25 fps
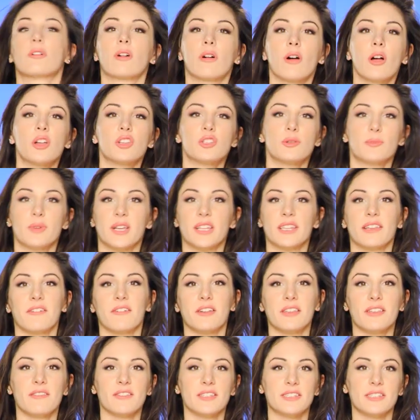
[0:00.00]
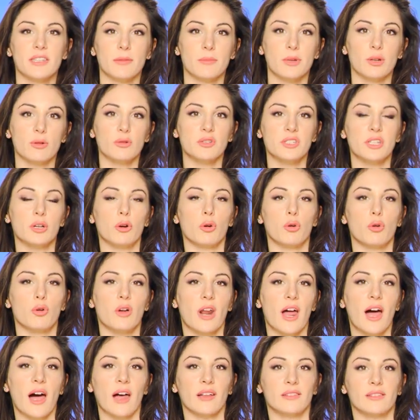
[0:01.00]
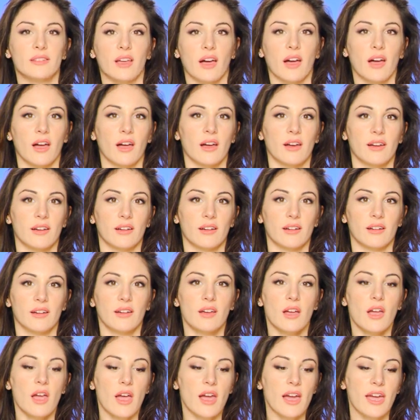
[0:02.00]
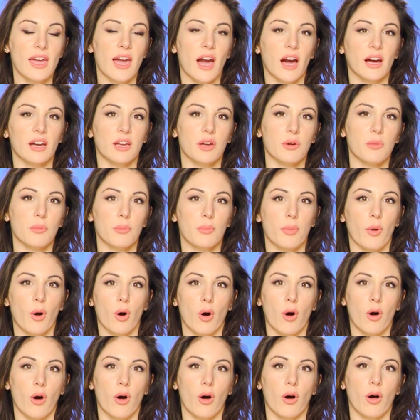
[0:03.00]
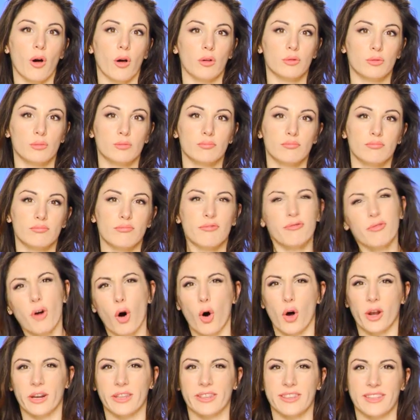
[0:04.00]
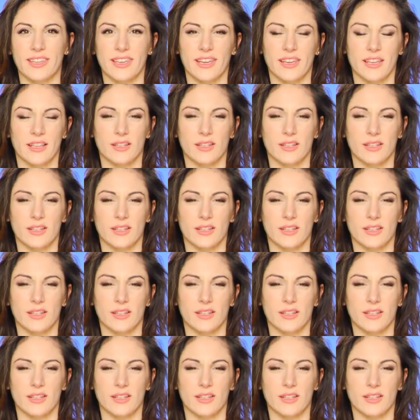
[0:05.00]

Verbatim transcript: Oggi mi andava di vestirmi così colorata e anche un po' forte,